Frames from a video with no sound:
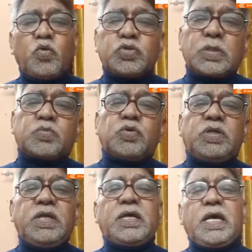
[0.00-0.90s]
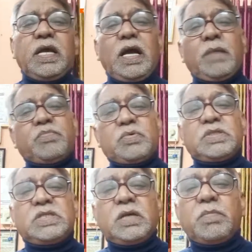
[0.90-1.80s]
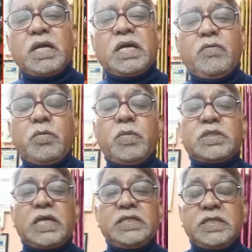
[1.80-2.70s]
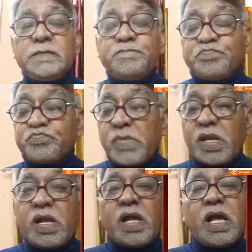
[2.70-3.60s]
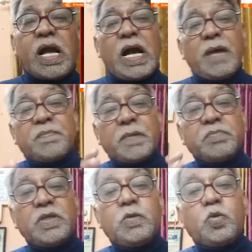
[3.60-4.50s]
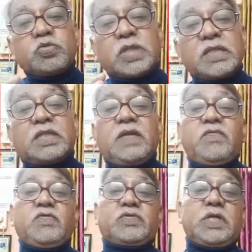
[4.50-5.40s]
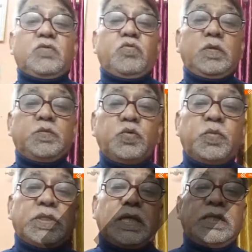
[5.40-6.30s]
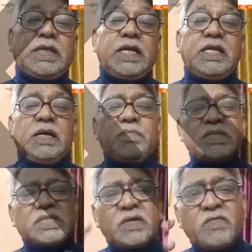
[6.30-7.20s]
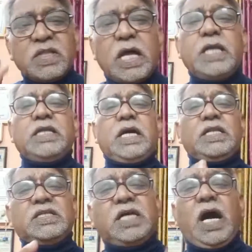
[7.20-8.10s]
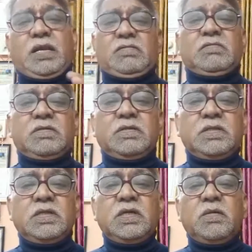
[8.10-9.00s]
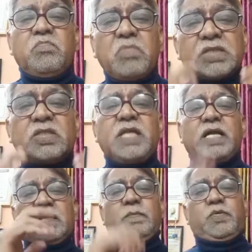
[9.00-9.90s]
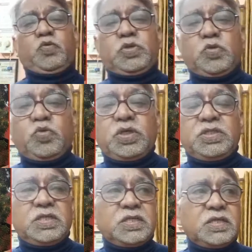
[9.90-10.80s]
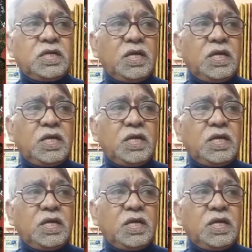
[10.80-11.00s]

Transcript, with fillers: वो सब तो ठीक है आप किसी के बहकावे में मत आइए आप अपनी लोकतांत्रिक व्यवस्था को मजबूत बनाने के लिए अपने संवैधानिक अधिकार मतदान का प्रयोग जरूर की जाए